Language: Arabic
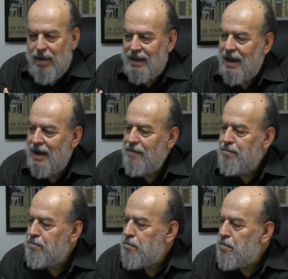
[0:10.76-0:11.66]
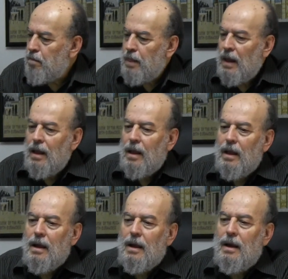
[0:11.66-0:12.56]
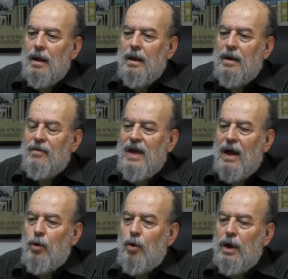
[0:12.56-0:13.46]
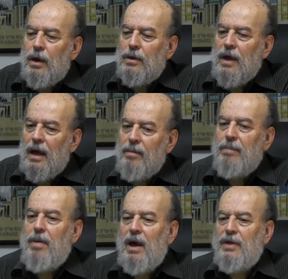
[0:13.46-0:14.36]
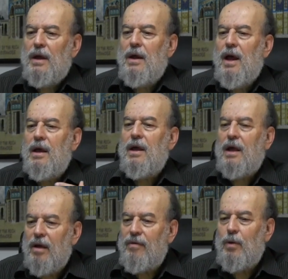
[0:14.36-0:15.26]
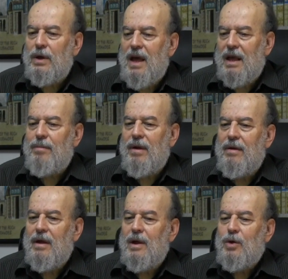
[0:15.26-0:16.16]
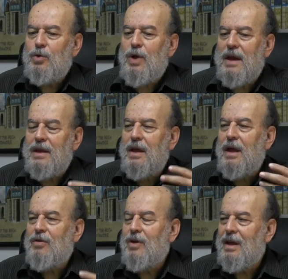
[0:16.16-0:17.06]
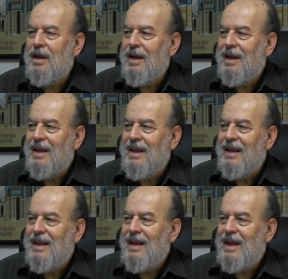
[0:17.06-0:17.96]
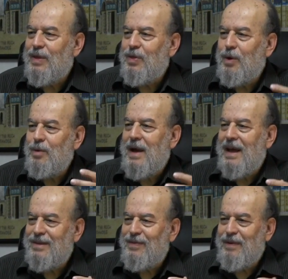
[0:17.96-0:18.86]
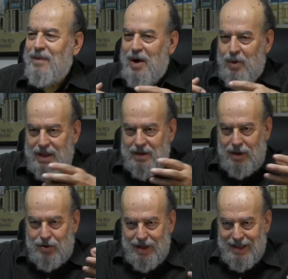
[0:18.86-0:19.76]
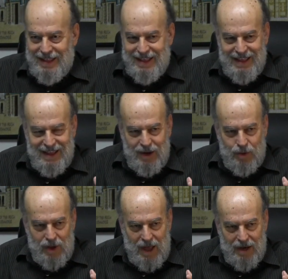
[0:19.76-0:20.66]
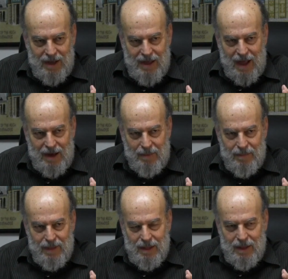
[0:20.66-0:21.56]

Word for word: بعدين الانسان خلق دائما باحث عن الحقيقه فهو دائما يطارد ايش؟ الظلمات في محاوله ايش؟ انه يعلم